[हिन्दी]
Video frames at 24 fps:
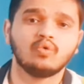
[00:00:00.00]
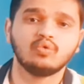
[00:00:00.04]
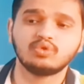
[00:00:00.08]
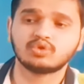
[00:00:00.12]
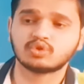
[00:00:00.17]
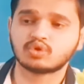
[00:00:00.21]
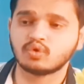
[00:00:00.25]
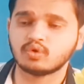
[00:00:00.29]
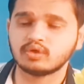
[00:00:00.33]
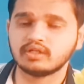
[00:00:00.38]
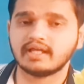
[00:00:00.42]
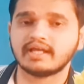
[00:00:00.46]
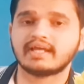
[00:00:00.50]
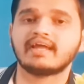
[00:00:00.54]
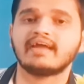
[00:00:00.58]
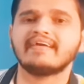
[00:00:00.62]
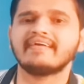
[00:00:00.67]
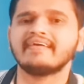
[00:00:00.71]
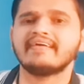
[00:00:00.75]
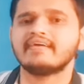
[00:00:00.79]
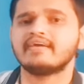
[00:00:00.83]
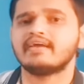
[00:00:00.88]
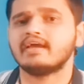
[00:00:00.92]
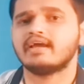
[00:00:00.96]
उसको
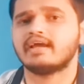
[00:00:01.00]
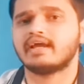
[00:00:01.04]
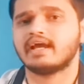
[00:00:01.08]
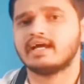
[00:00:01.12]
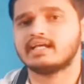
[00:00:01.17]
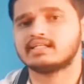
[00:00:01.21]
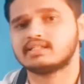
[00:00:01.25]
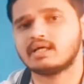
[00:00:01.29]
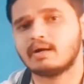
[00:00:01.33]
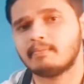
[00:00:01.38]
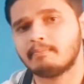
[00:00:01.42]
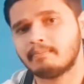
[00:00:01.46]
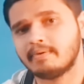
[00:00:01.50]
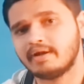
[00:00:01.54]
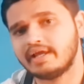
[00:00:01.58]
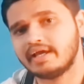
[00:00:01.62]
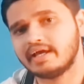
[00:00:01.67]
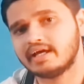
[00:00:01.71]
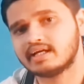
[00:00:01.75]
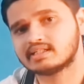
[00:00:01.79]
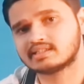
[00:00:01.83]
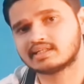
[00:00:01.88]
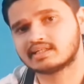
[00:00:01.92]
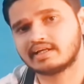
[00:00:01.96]
देखेंगे कि कैसा
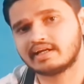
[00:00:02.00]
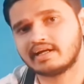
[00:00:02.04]
प्लेयर्स